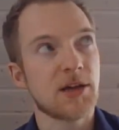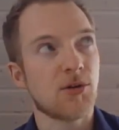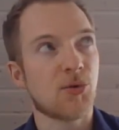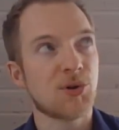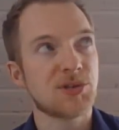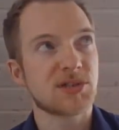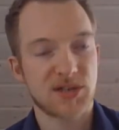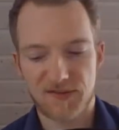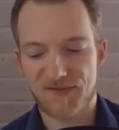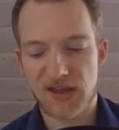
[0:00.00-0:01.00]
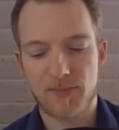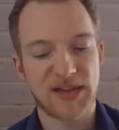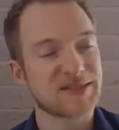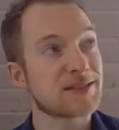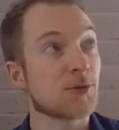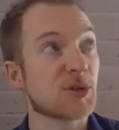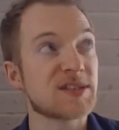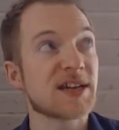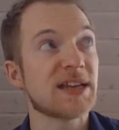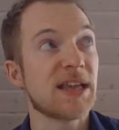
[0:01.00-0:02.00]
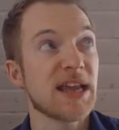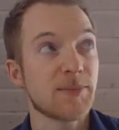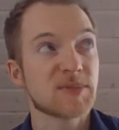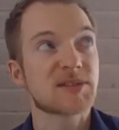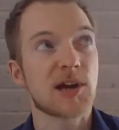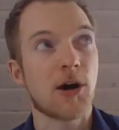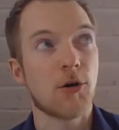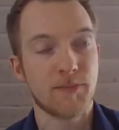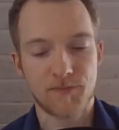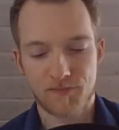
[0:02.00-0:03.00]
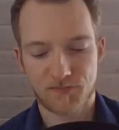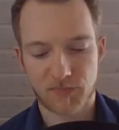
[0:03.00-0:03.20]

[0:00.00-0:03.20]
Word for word: und verpesten unseren Lebensraum.